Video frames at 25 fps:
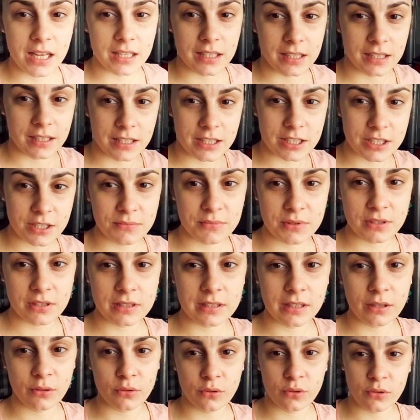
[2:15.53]
Jeszcze mi
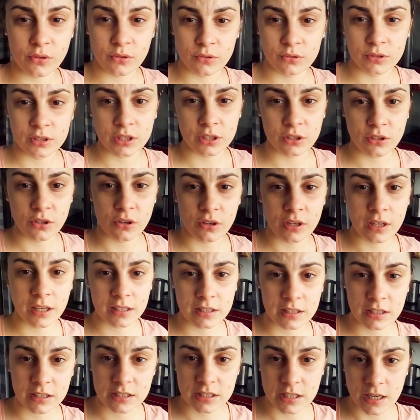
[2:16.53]
zostało ogólnie do
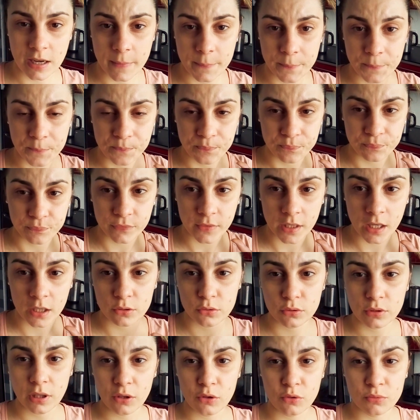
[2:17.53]
ogarnięcia mm,
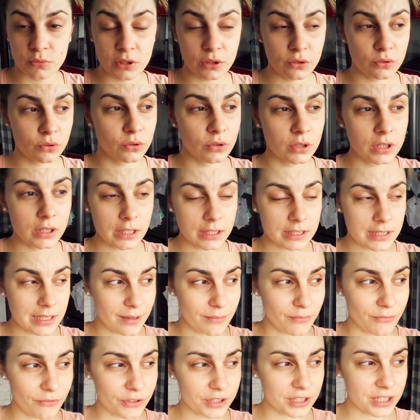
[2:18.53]
tutaj u mnie u góry.
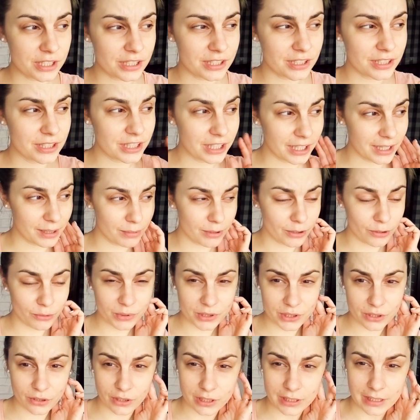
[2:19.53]
Chciałabym właśnie jeszcze dzisiaj chyba
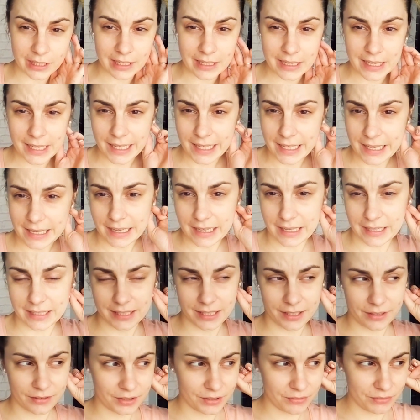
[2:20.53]
umyć okna,
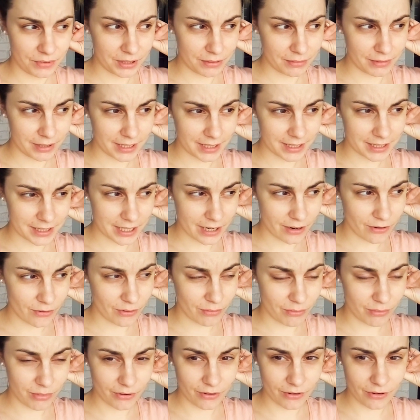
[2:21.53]
ale nie wiem, czy mi się będzie
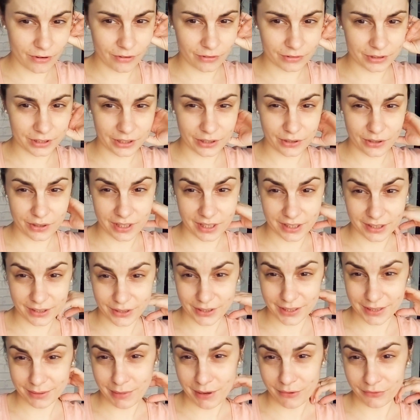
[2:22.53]
chciało, bo tych okien
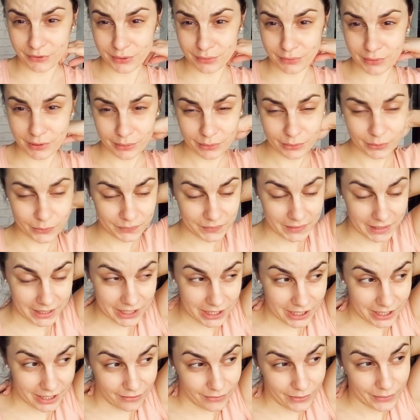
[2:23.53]
trochę mam w tym domu,
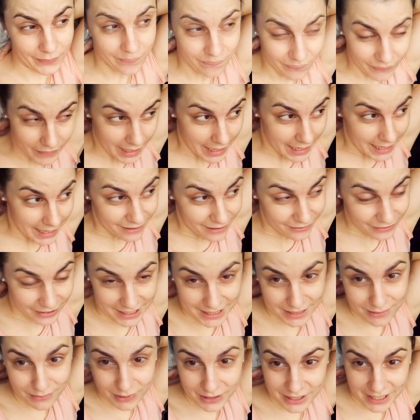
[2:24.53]
także nie wiem. W
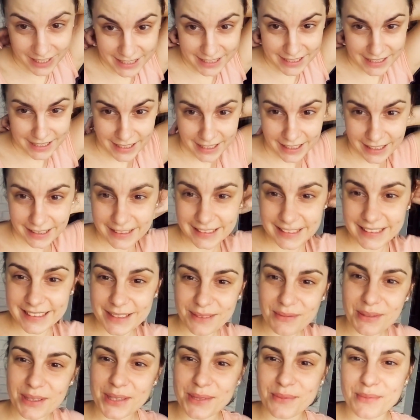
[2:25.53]
każdym bądź razie
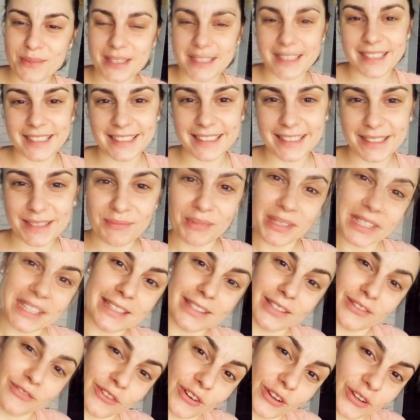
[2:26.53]
y, zobaczymy, czy
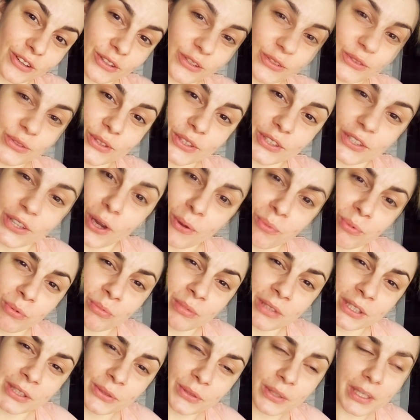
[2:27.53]
będzie to vlog, który
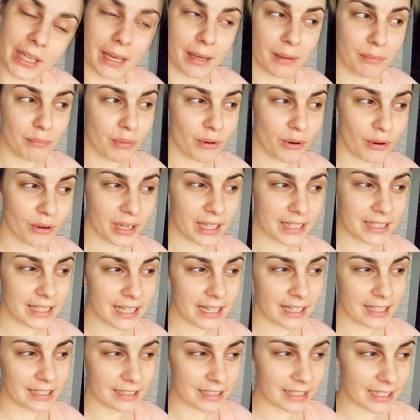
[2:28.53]
opublikuję, bo
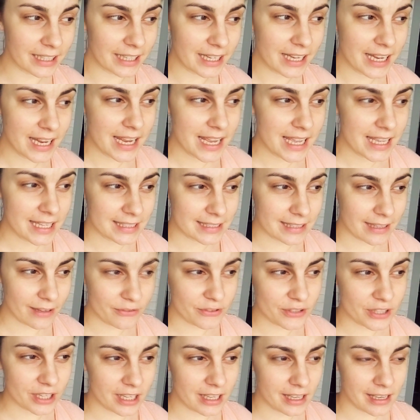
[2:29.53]
generalnie
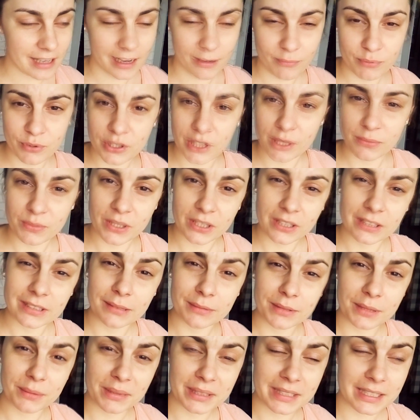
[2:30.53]
zawsze jak później
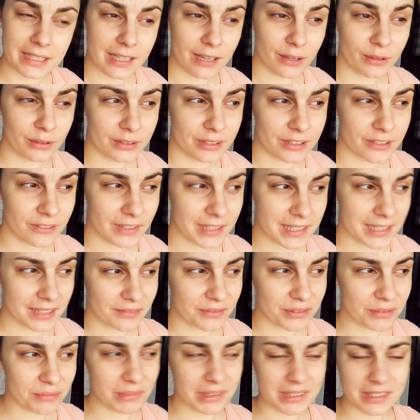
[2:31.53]
przeglądam te materiały, to
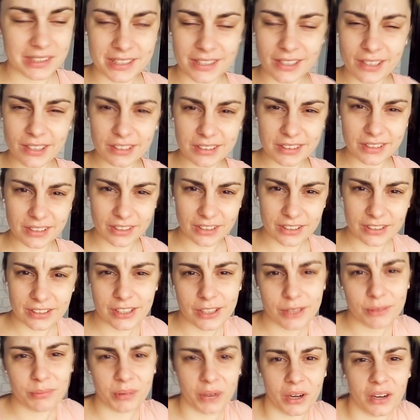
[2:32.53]
stwierdzam w sumie, co to
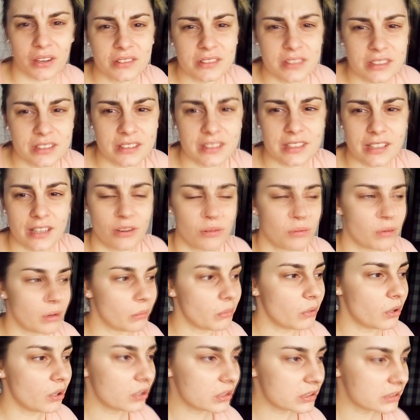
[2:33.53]
kogo obchodzi, czy ja
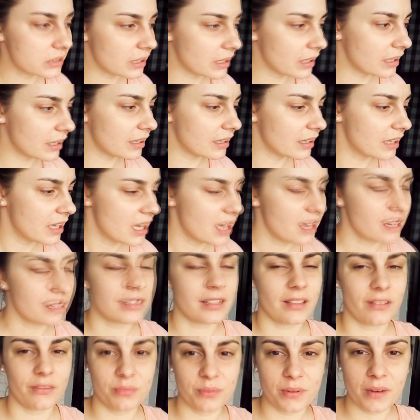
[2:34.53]
ułam okna,
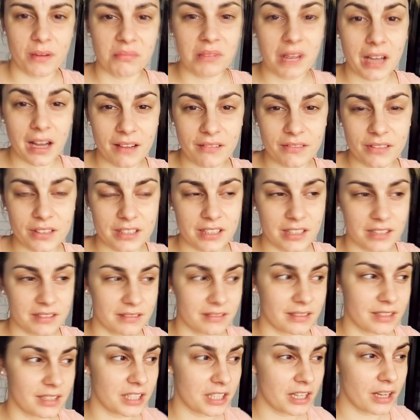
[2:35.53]
czy ja wypiłam kawę, czy ja
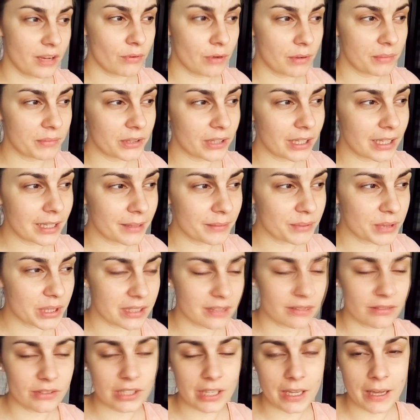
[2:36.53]
coś zjeżdżałam, no ale
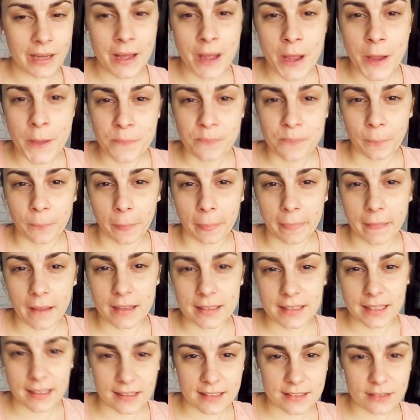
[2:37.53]
przez to, że
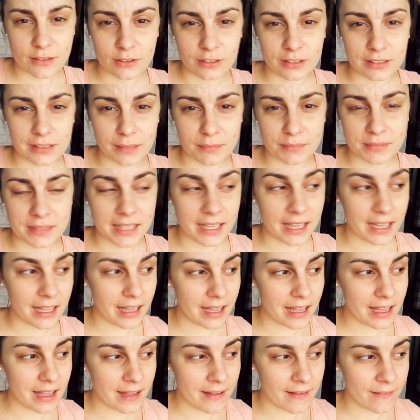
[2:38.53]
mm, teraz oglądam
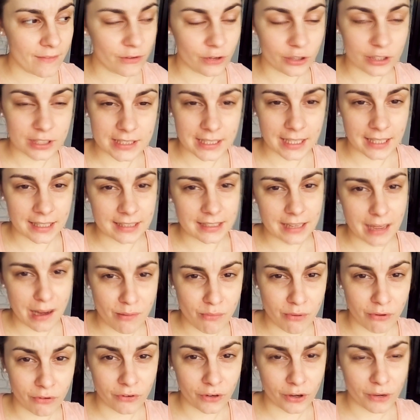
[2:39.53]
te vlogstery
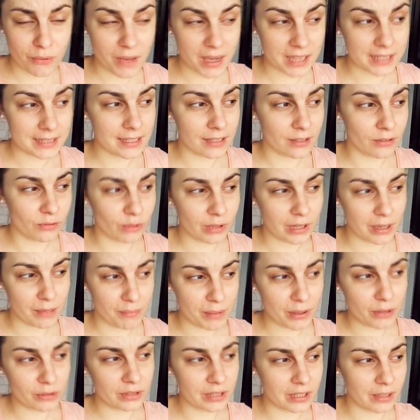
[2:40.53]
albo vlogmarce u
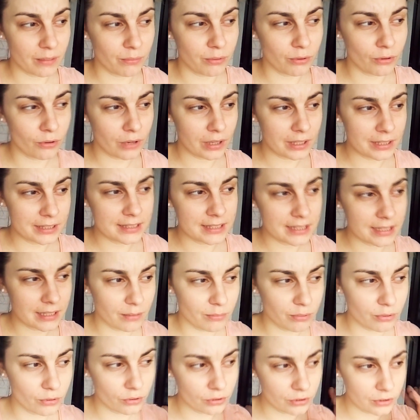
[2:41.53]
Glam Pauli, albo u
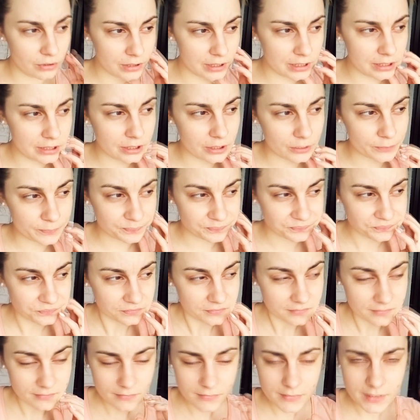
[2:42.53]
Alicji, albo u Julki, to
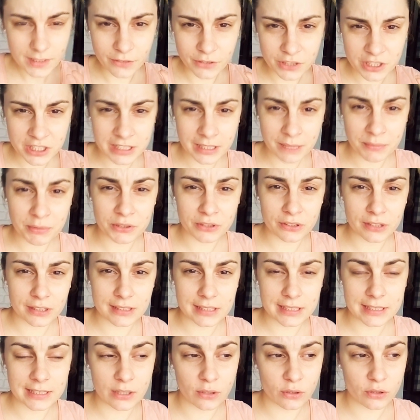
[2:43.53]
właśnie tak mnie to
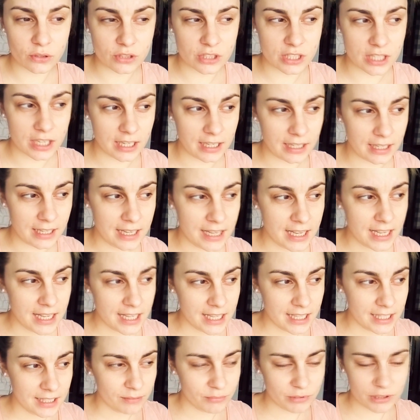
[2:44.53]
natchnęło, że
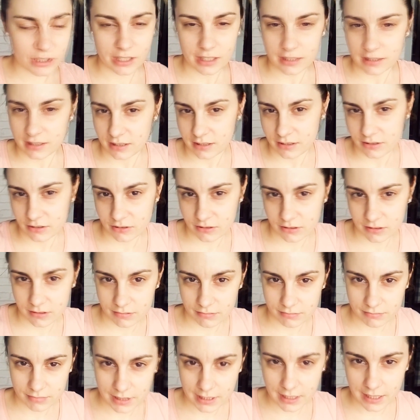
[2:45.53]
może ja też
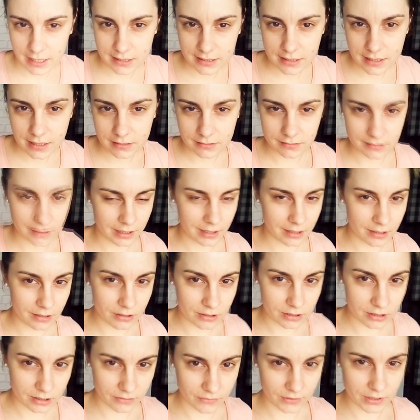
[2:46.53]
coś skręcę
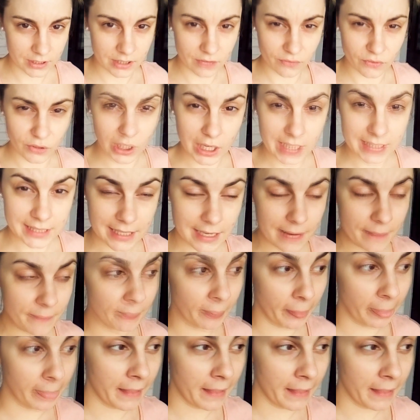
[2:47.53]
jakiegoś, wiecie, vlogaska.